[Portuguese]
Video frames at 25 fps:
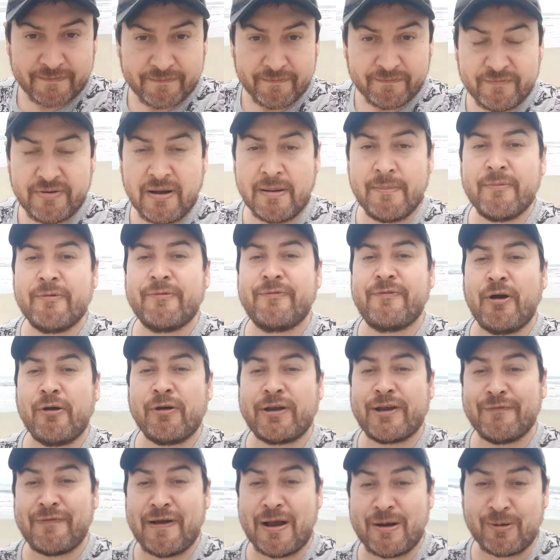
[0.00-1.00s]
Vamos ver o
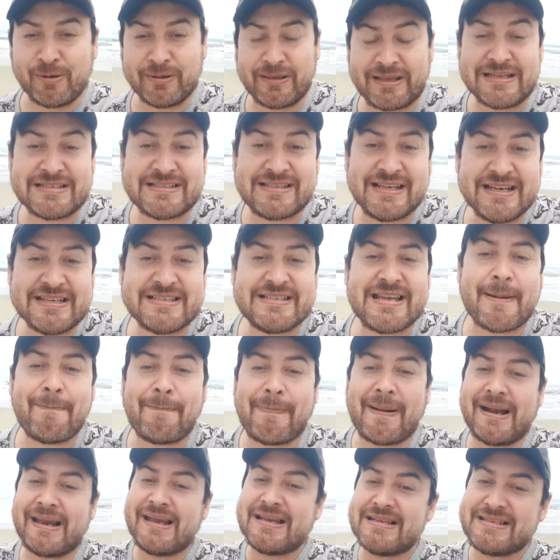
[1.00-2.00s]
que vai acontecer, se
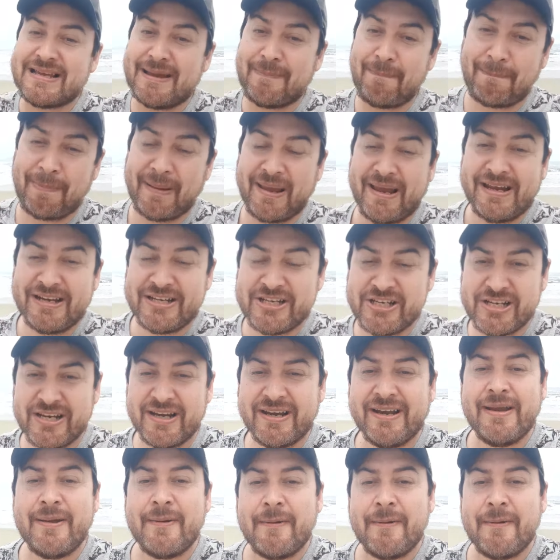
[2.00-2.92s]
aparecer peixe,